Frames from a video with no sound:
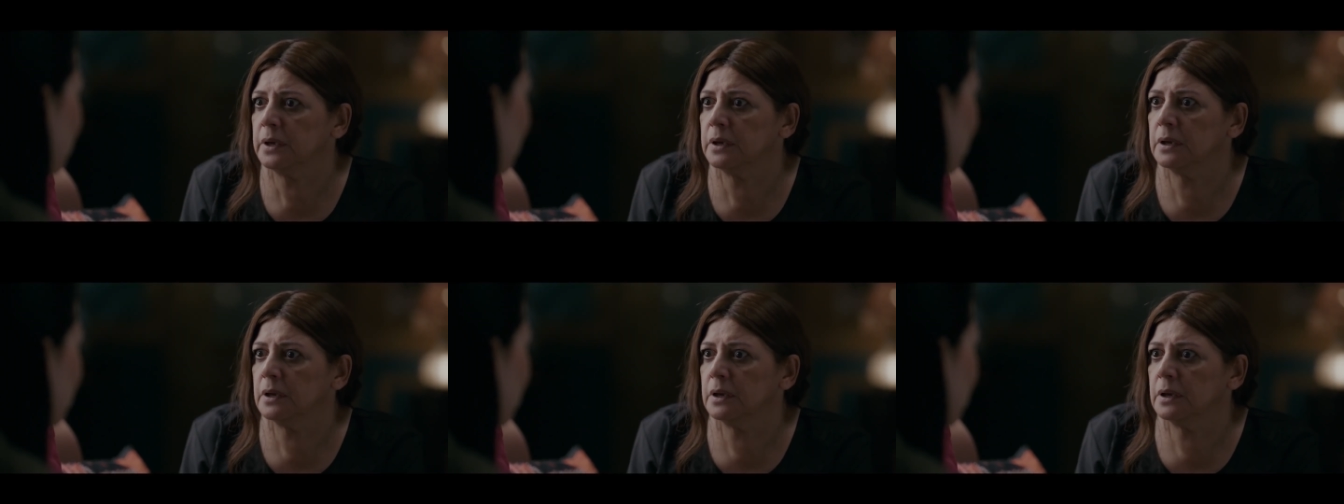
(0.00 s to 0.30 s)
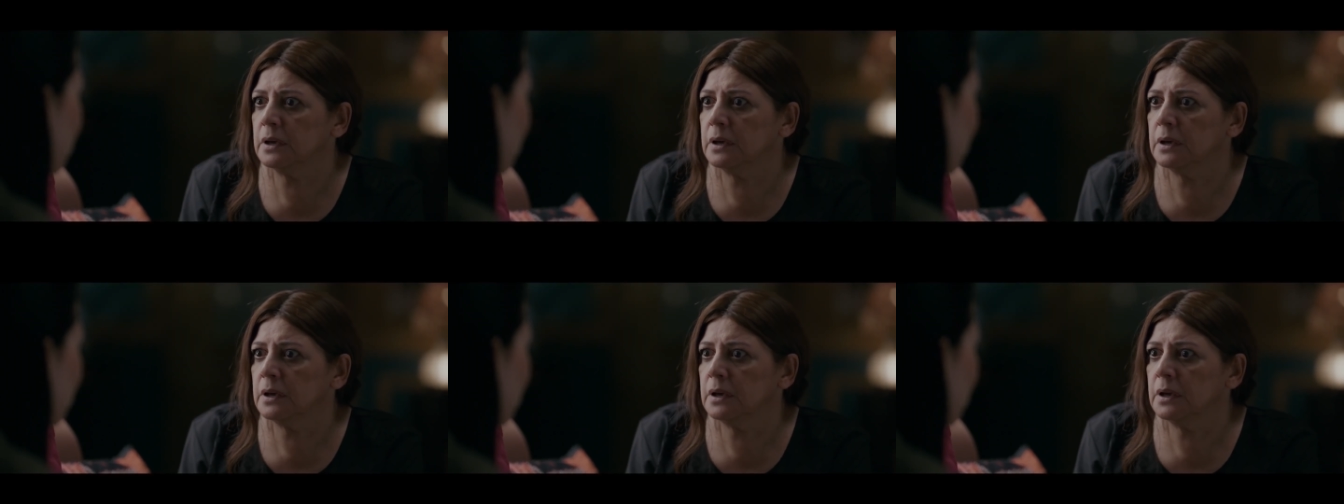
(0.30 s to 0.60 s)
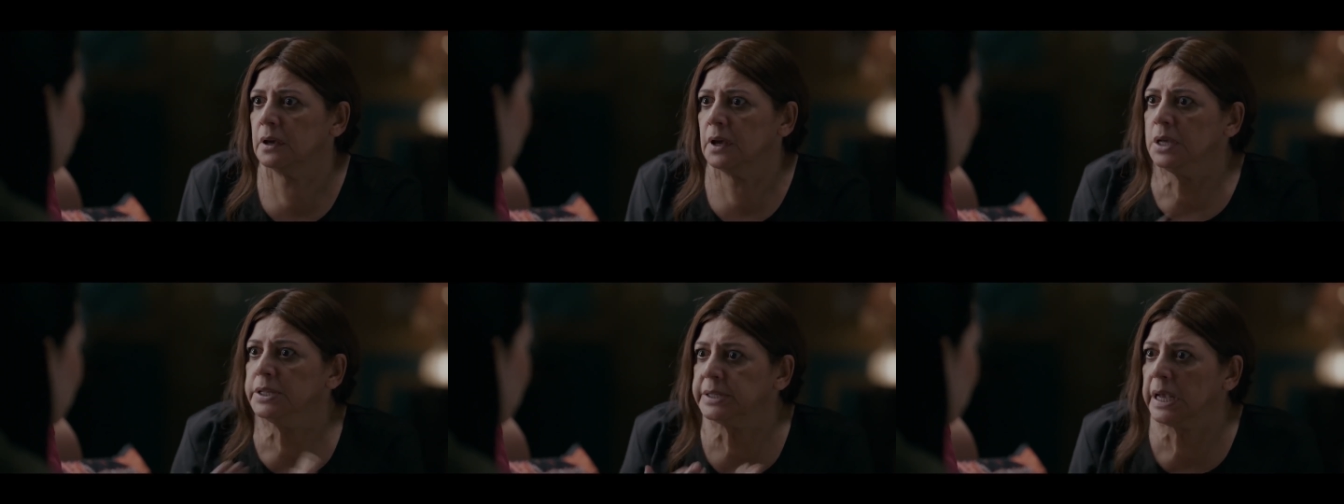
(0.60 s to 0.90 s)
إيه؟
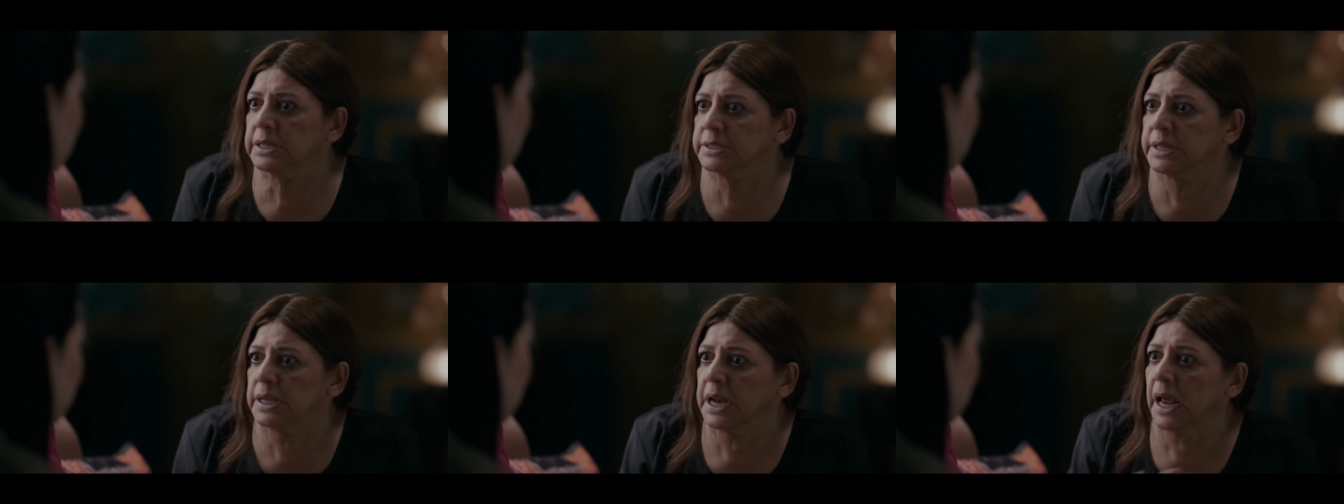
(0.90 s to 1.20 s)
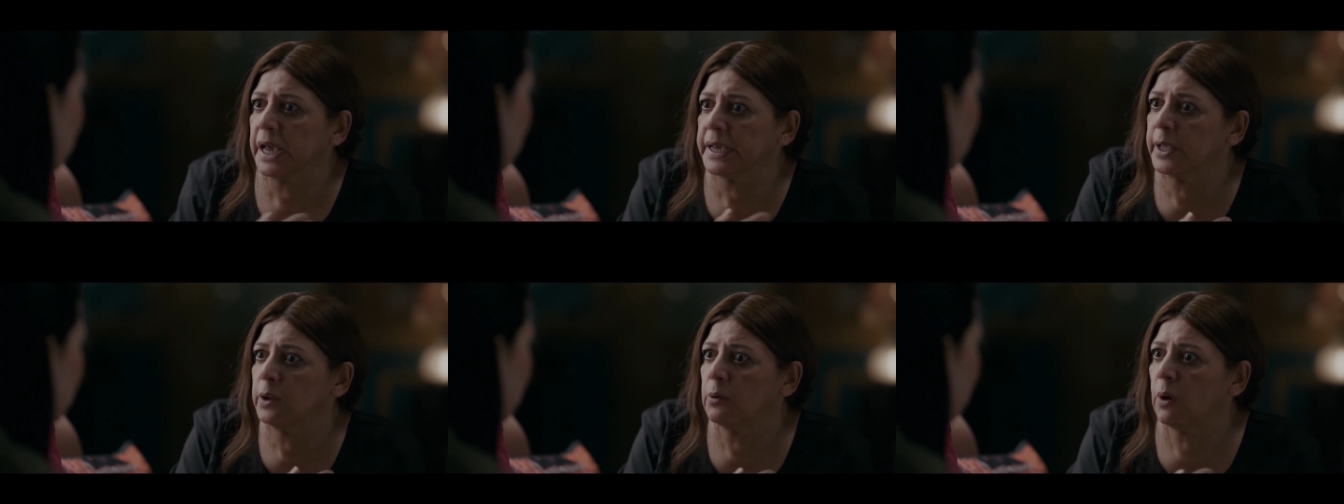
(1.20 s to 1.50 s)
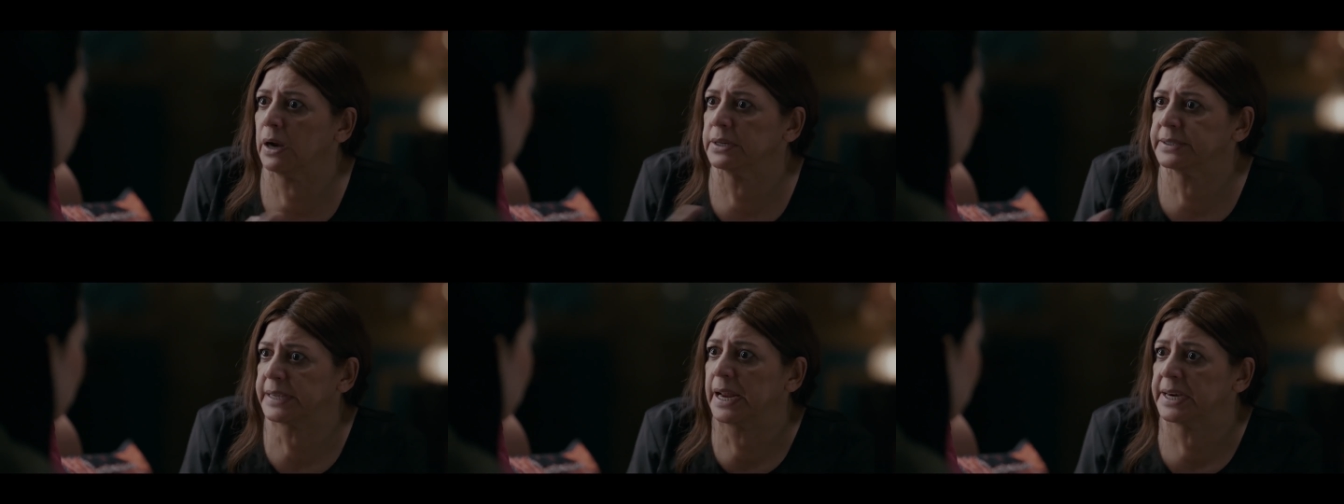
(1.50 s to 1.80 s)
أنت عايزاني أحكي
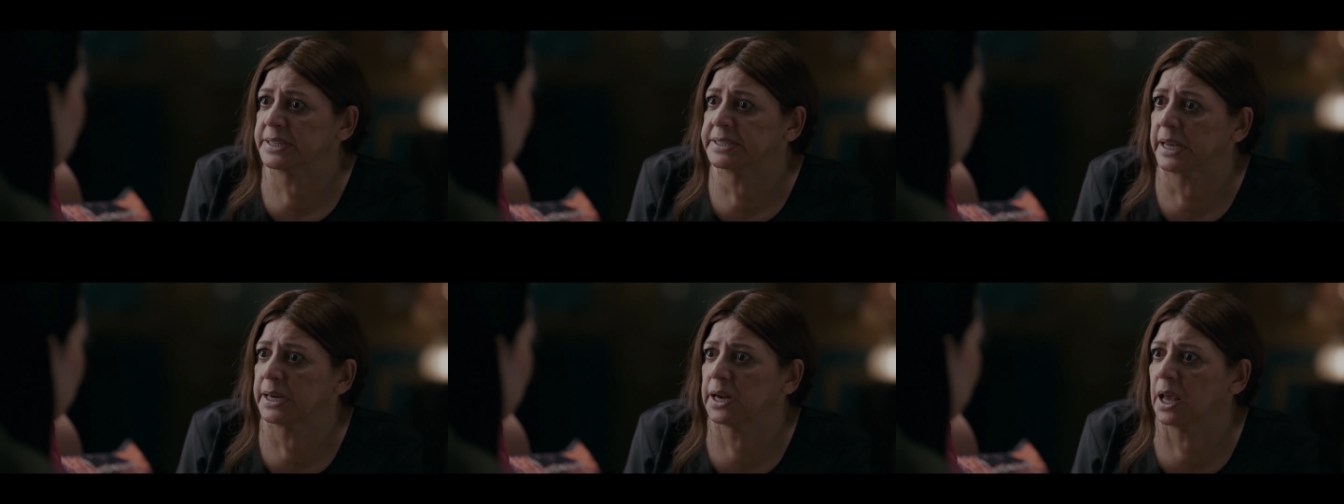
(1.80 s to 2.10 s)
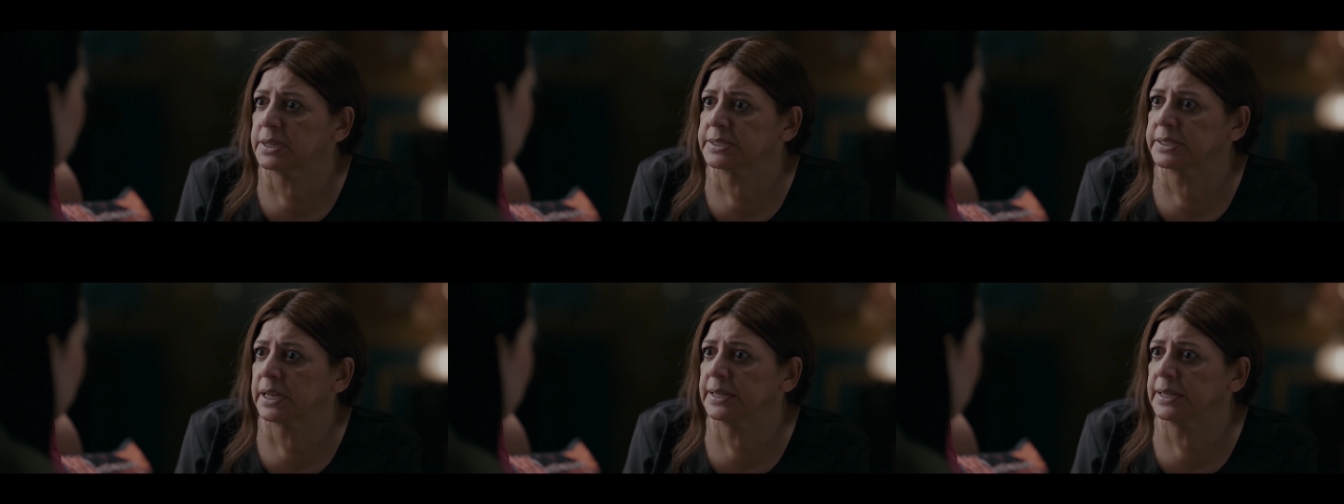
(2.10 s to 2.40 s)
له على الكارثة اللي